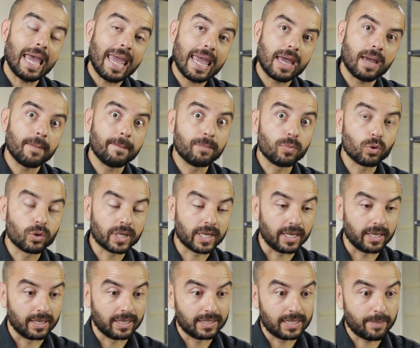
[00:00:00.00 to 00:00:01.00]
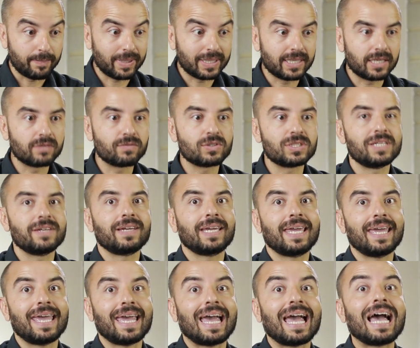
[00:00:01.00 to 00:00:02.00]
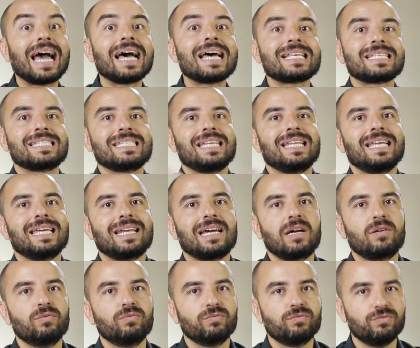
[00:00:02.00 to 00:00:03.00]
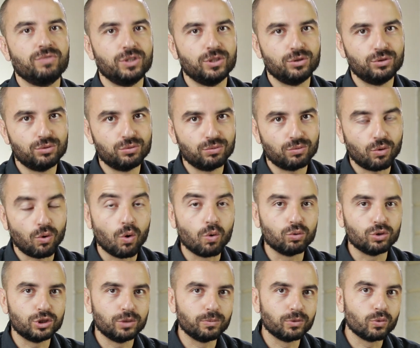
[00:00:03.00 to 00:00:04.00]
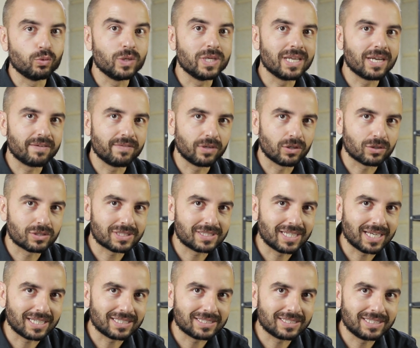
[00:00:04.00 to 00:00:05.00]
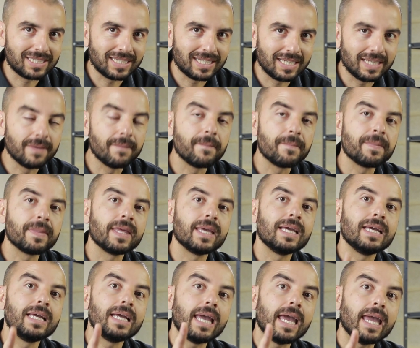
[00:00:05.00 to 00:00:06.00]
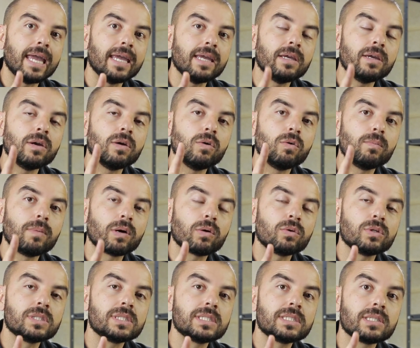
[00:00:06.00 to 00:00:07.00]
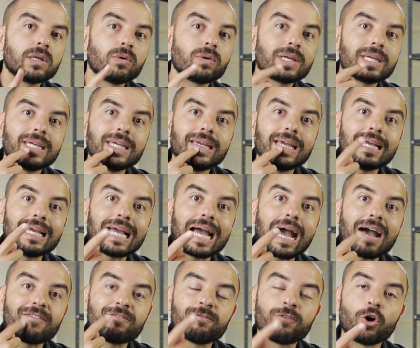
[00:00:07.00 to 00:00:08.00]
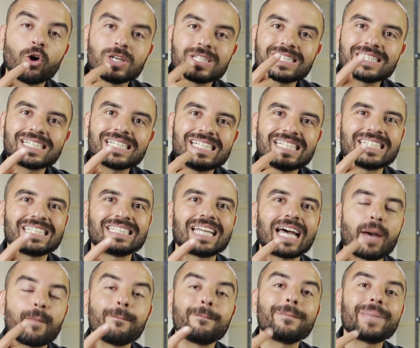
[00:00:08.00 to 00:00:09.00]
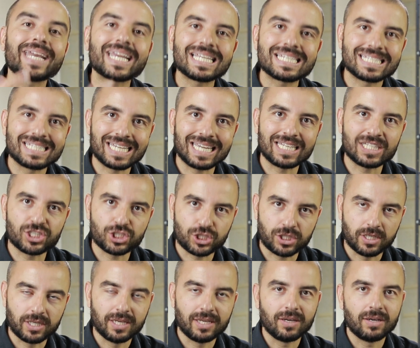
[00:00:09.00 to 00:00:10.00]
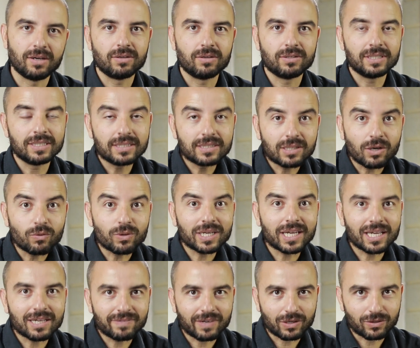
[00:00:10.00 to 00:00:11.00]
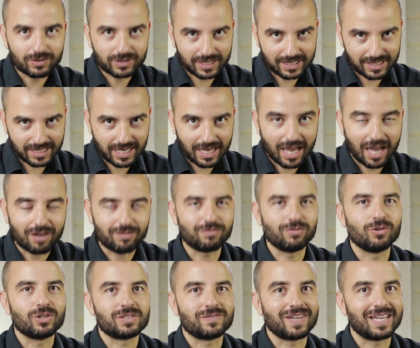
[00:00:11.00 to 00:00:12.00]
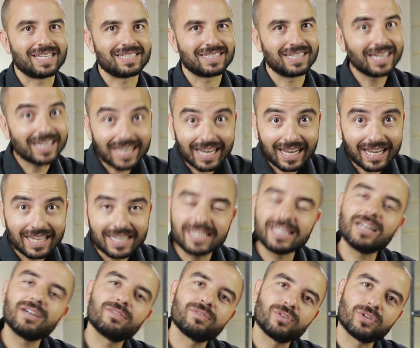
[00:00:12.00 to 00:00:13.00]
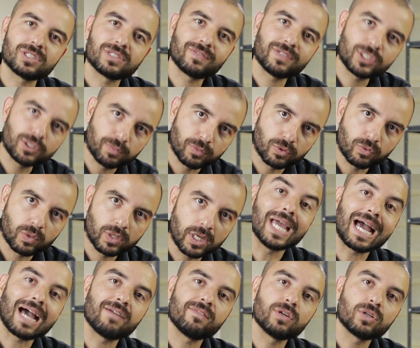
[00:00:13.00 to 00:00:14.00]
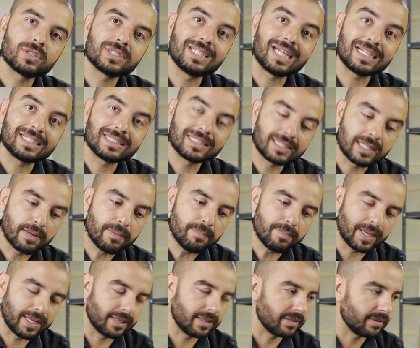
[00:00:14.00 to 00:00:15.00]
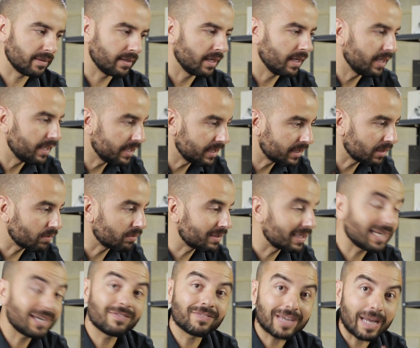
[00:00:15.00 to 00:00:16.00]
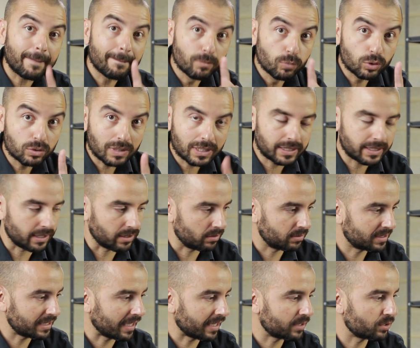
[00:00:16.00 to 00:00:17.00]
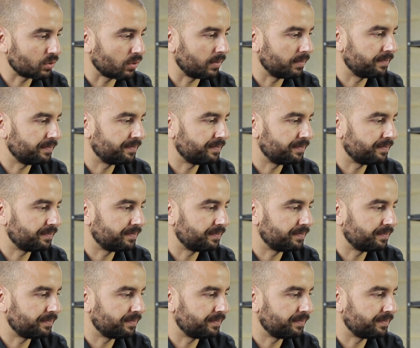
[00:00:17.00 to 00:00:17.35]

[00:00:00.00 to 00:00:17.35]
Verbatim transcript: É, porque dependendo você quer acelerar um vídeo ou diminuir a velocidade dele em uma condição que a voz está presente. Então, o que, que vai acontecer? A voz vai acelerar e a voz vai diminuir a velocidade também. Então tem que ficar muito atento, saca só.